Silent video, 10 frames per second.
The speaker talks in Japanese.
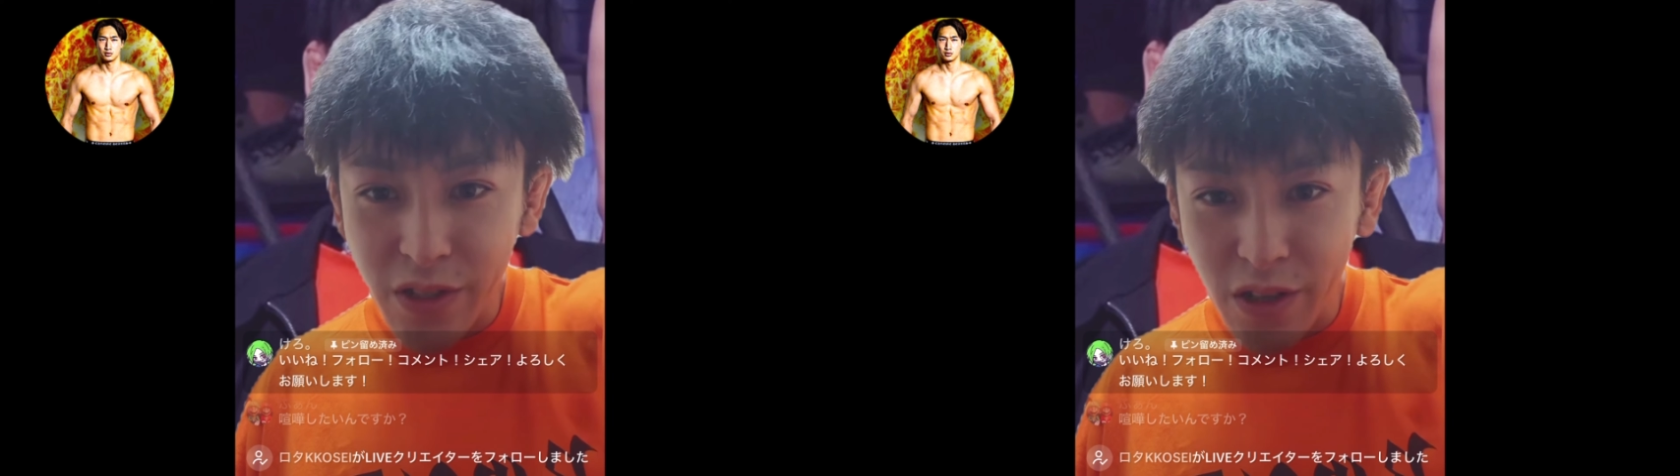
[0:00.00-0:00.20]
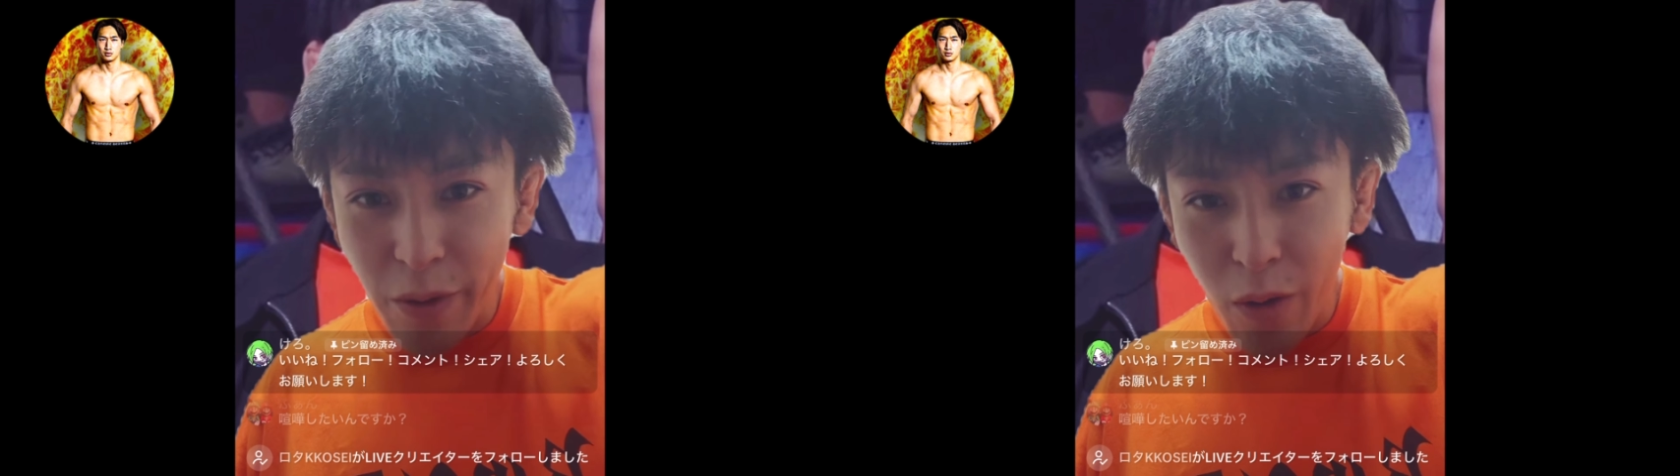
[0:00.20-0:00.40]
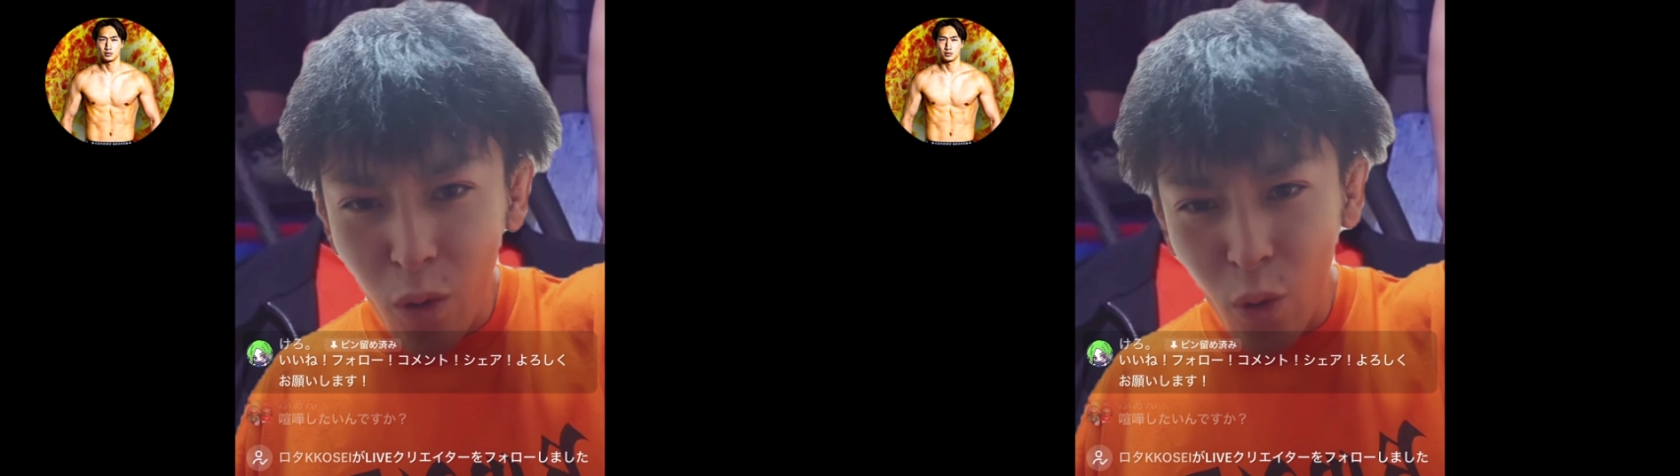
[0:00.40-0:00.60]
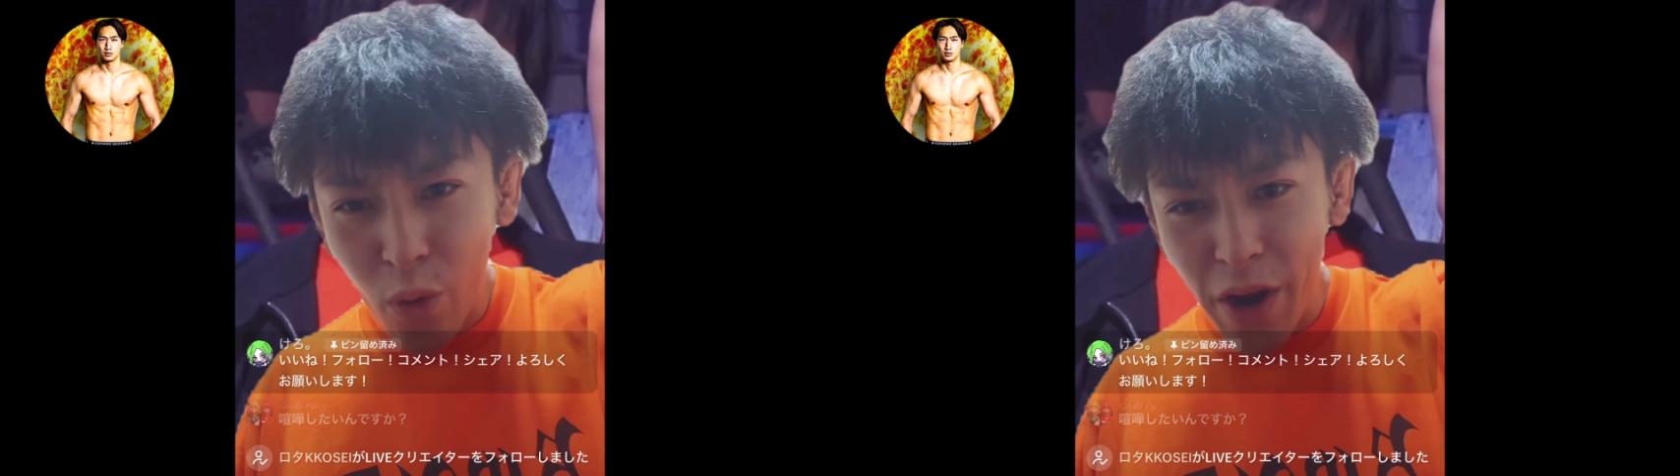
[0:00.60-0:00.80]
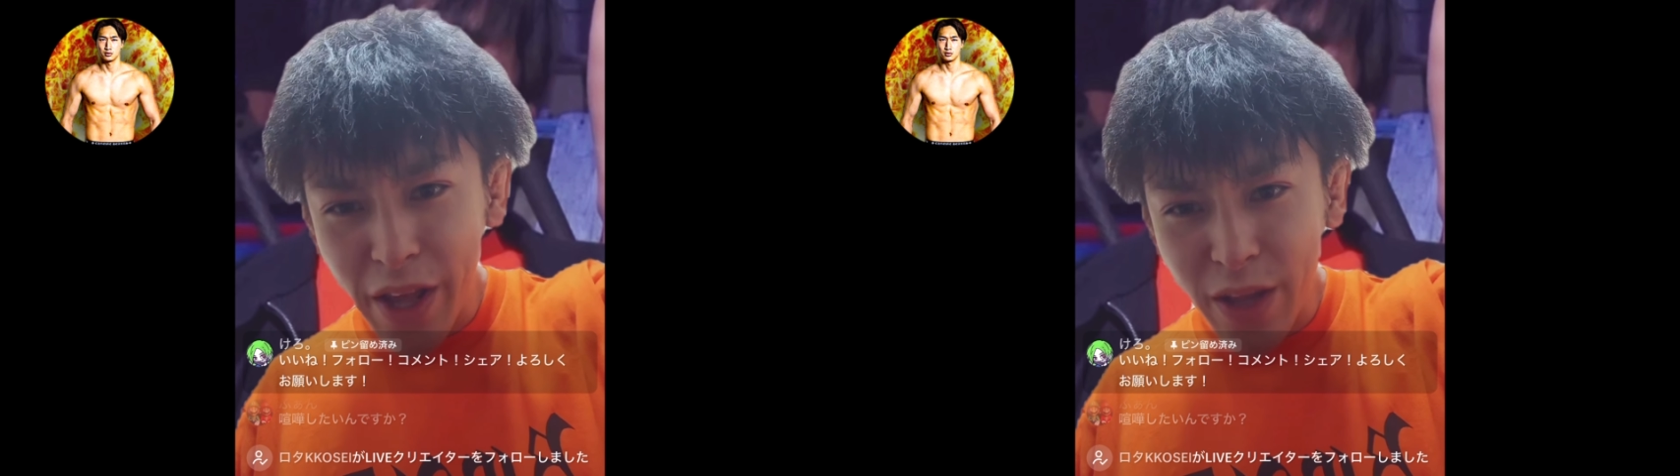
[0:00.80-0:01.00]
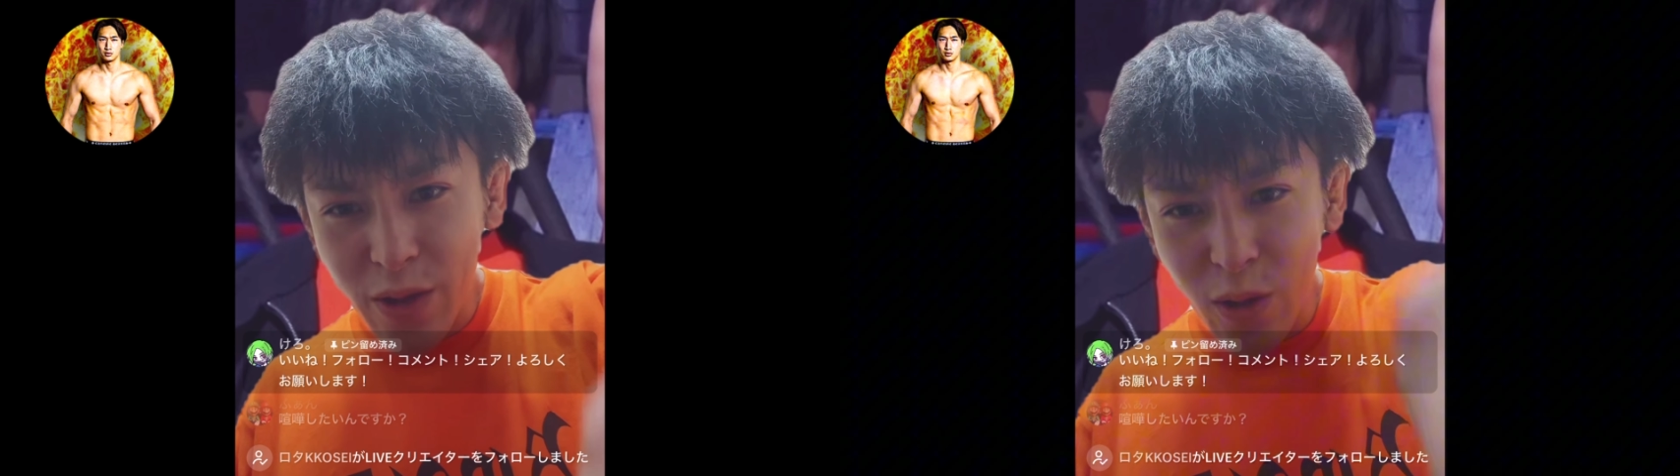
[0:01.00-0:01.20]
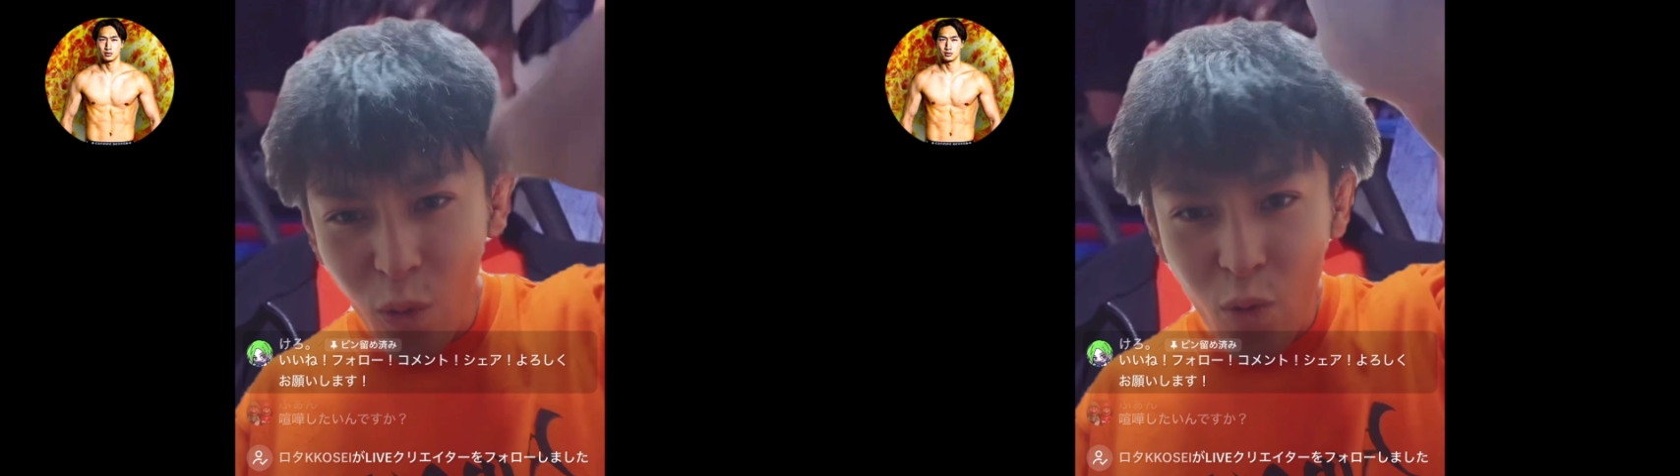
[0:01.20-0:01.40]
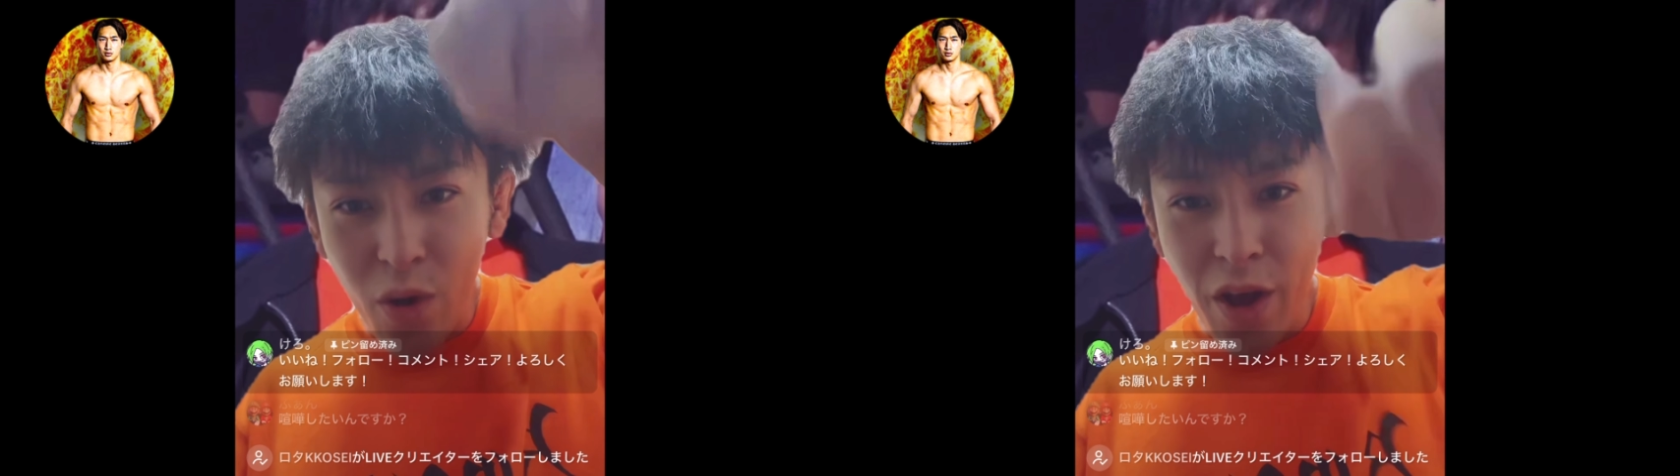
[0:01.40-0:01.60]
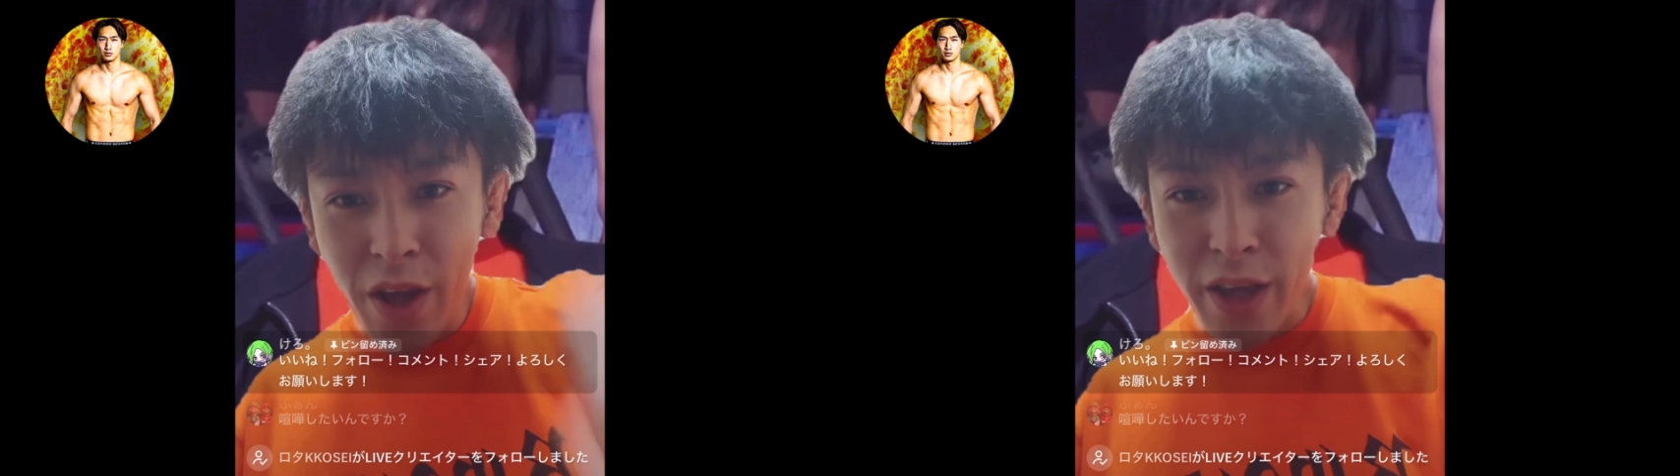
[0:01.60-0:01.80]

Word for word: スルメ、フォローありがとう。